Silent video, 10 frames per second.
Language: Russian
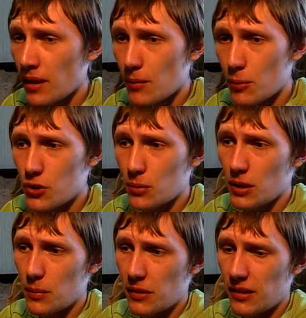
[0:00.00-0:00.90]
Можно
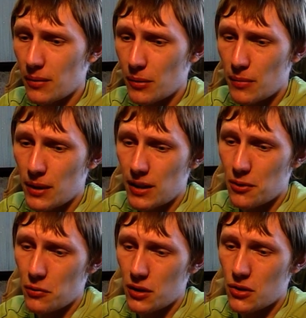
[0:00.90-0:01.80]
было
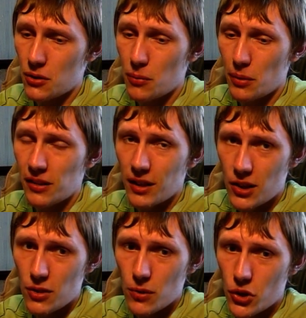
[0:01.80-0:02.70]
посмотреть, увидеть, что он по
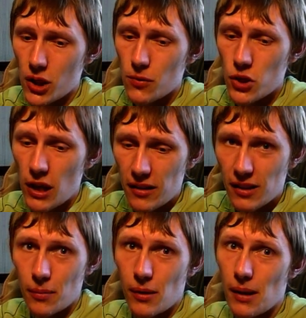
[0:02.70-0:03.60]
стоячим мишеням
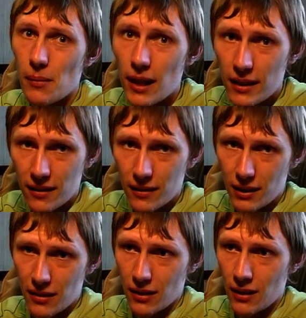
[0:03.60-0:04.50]
часто
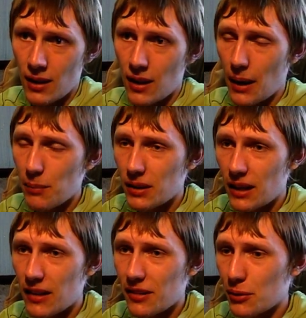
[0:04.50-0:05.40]
промахивается – а
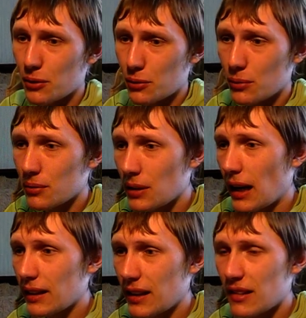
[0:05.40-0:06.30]
Педраса, он, ну,
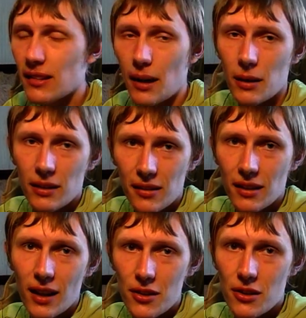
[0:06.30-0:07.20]
одна из самых
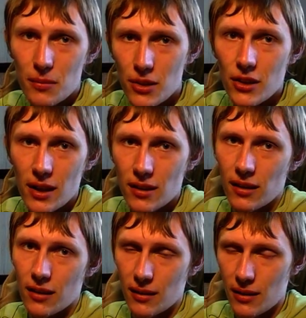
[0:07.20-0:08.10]
нестоящих мишеней,
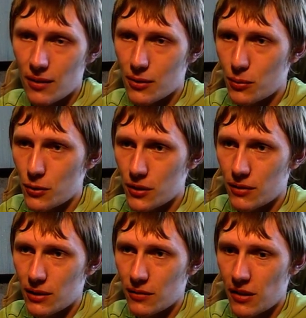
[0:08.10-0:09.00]
что можно в
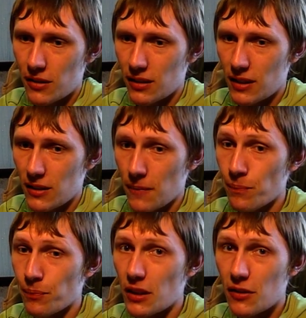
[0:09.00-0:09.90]
этом весе найти.
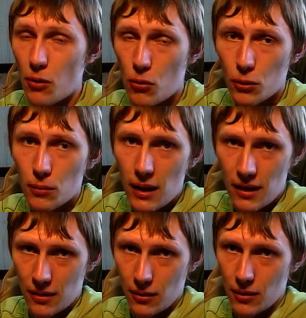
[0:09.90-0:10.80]
И сколько он
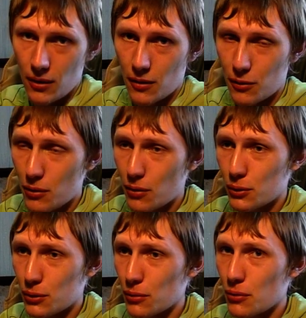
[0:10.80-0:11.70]
мазал, сколько
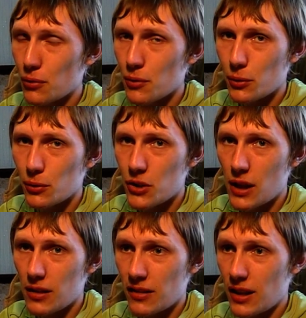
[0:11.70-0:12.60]
вот у него не
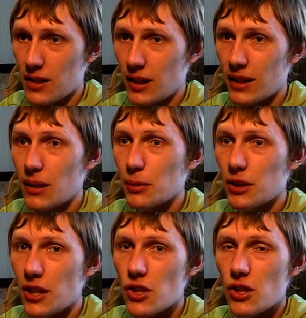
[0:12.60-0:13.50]
получалось, знаете, хотя бы
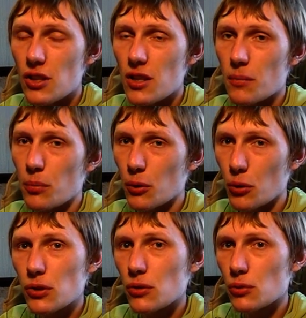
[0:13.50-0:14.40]
3-4
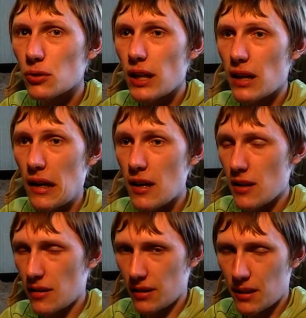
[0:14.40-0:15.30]
плотных удара
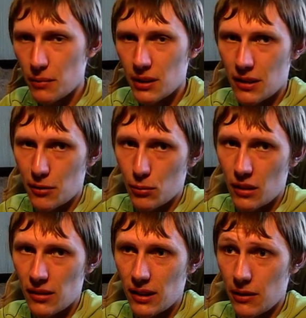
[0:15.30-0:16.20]
за комбинацию
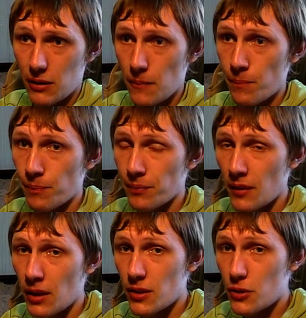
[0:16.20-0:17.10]
доставить.
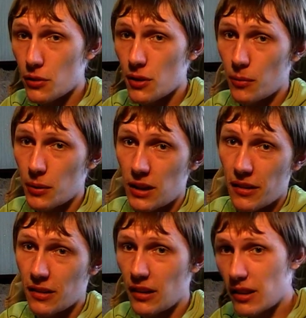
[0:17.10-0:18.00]
И что делал
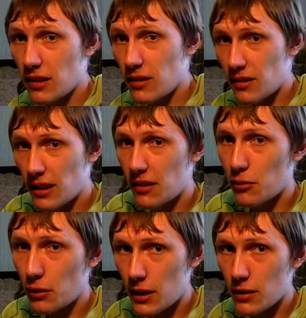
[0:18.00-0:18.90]
Педраса? На средней дистанции
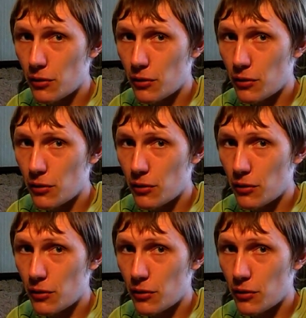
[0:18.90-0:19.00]
уходил в